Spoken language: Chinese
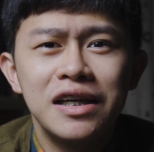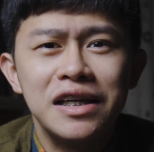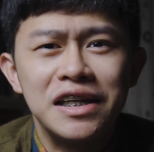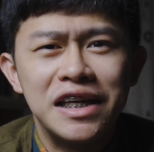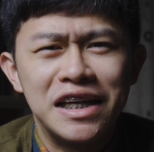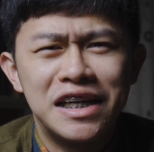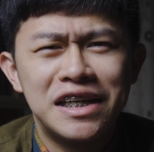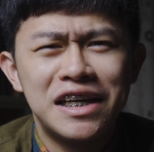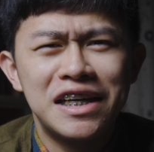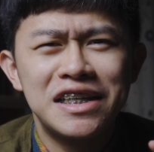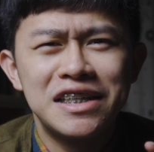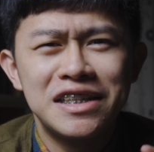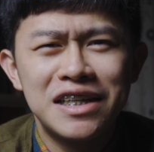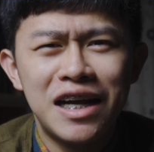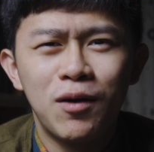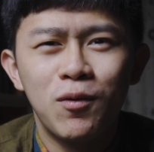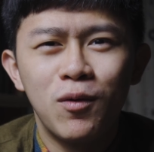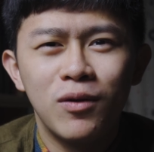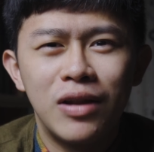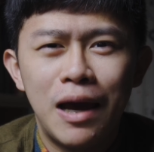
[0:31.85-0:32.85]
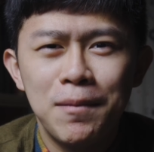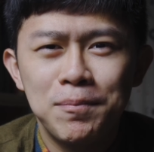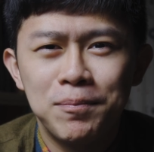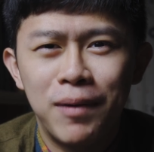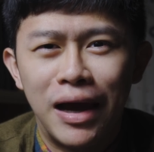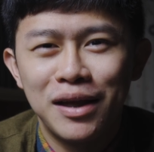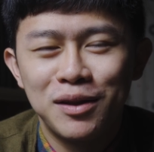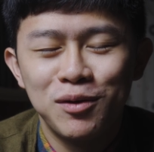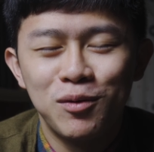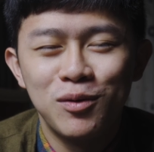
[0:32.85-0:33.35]
也可以让我来
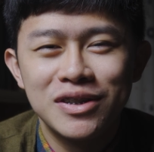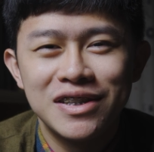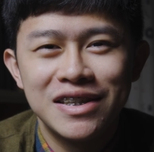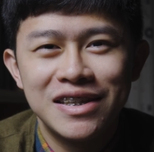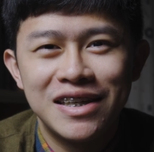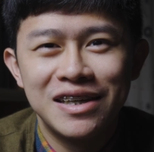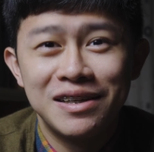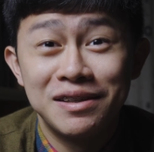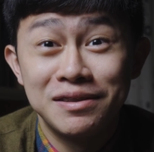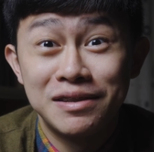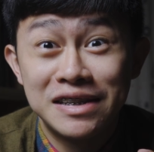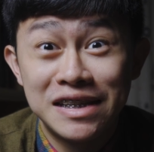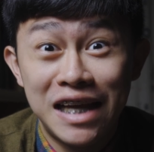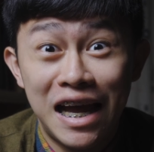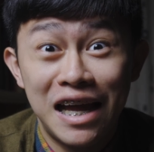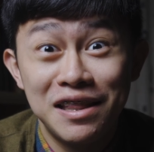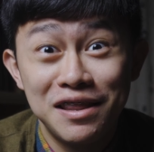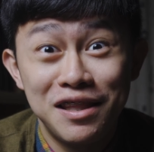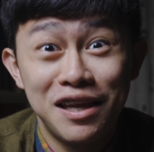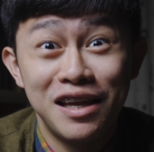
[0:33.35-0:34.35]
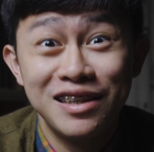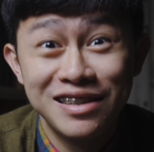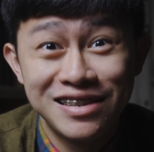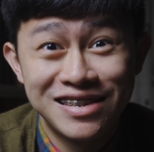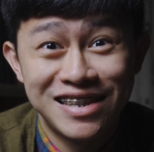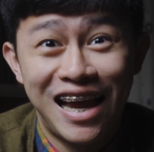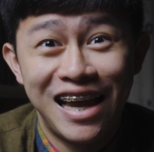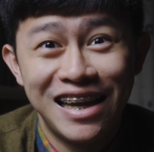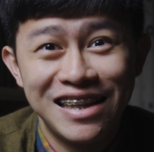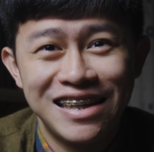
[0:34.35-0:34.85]
摆脱这个餐厅
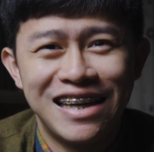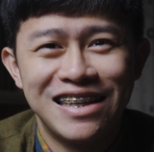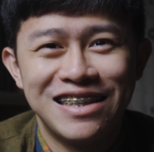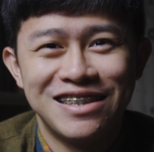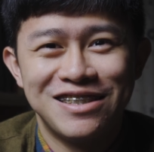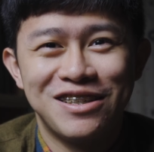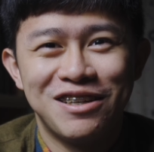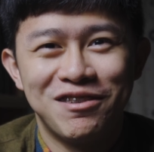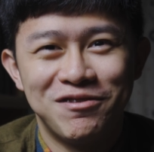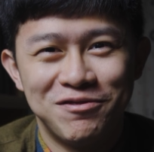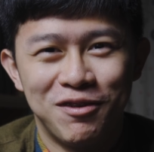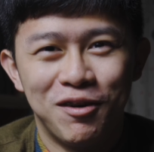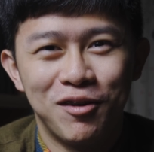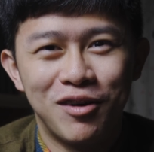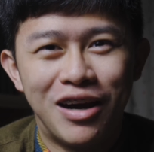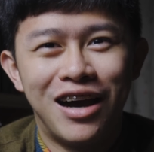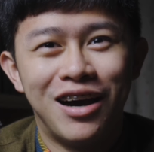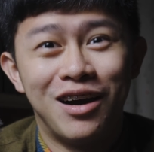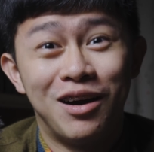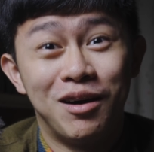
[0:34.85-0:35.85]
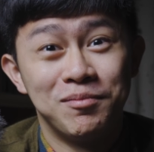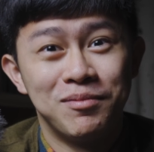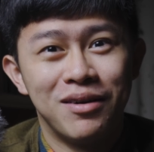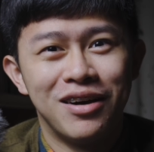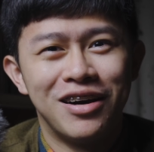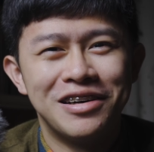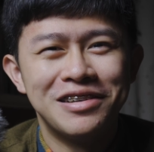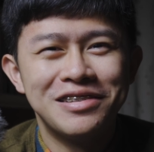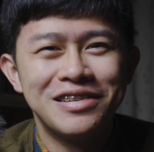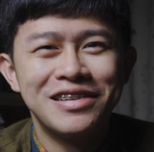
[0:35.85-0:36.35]
宅男的这个封号，好不
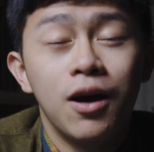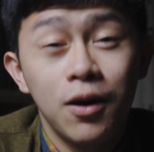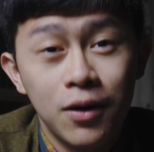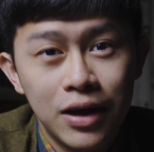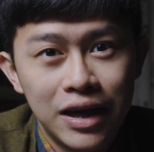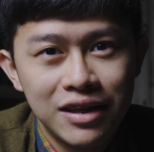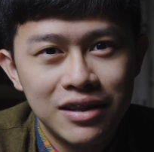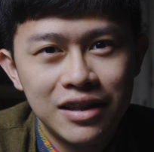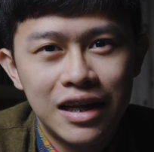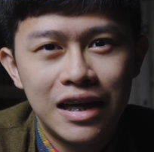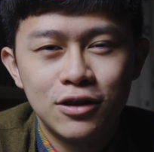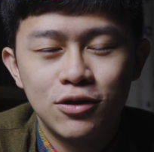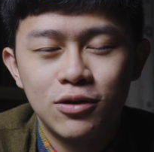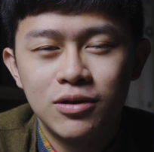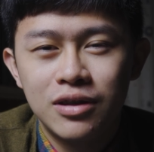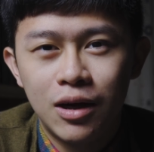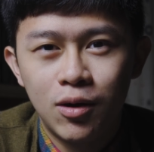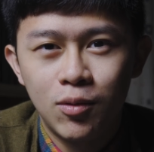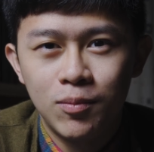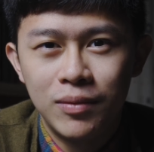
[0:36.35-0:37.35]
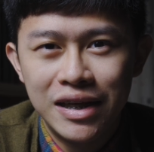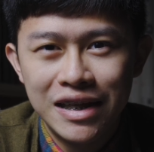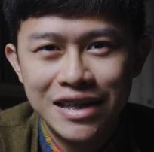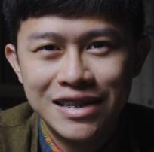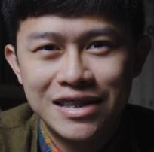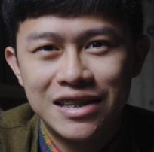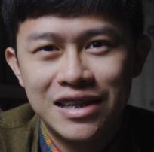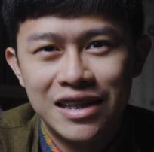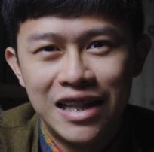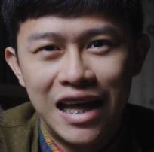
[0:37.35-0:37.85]
好？OK，那就让我们一
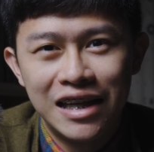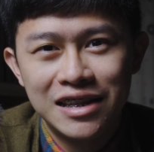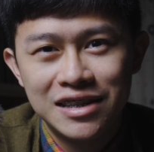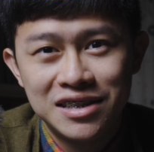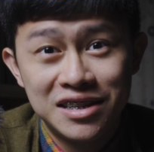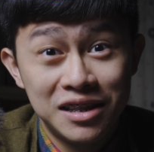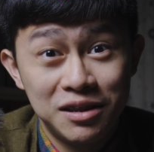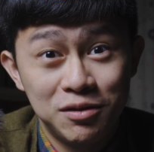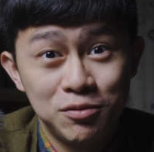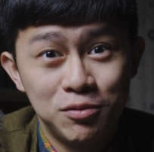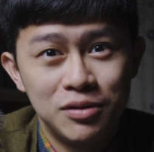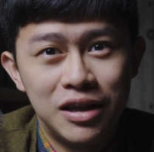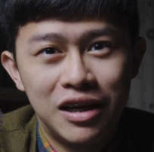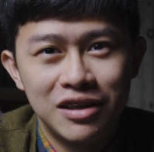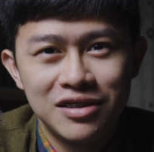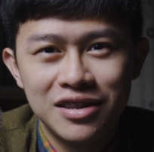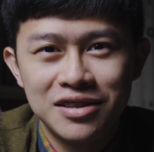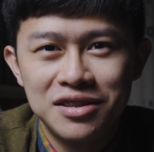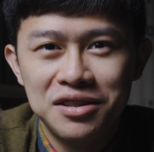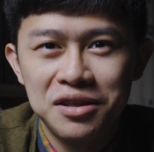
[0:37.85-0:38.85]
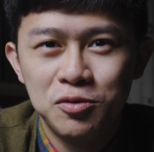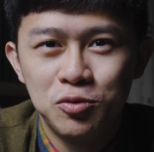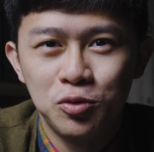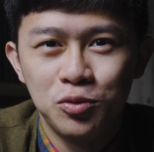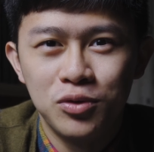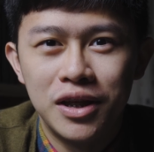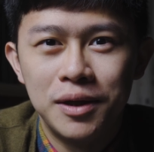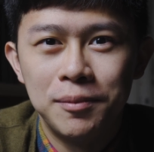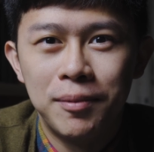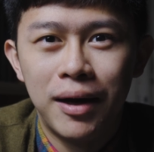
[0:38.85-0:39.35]
起来进入到这次的主
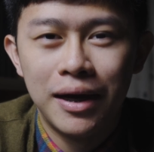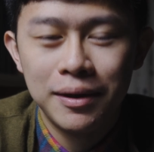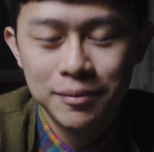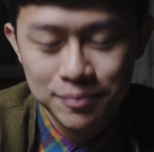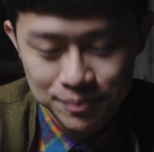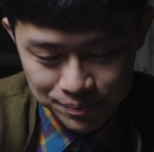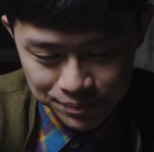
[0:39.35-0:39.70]
题吧。